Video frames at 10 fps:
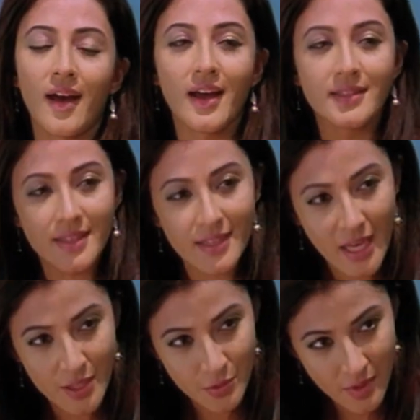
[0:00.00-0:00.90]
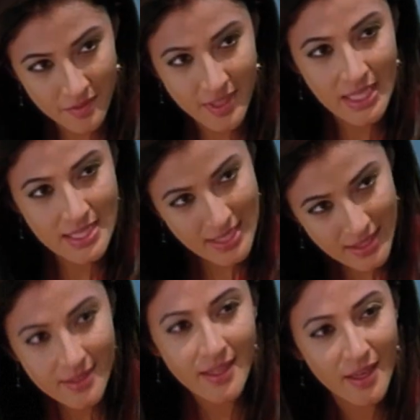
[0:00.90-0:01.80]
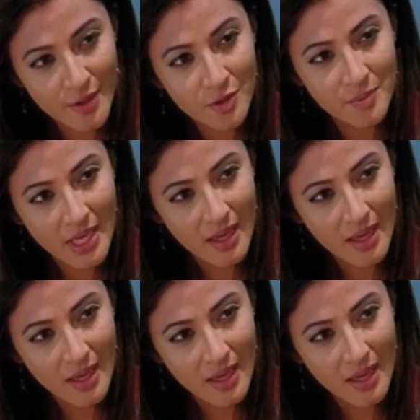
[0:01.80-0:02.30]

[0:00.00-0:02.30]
అంటే నేను తనకి సంగీతం నేర్పించాలా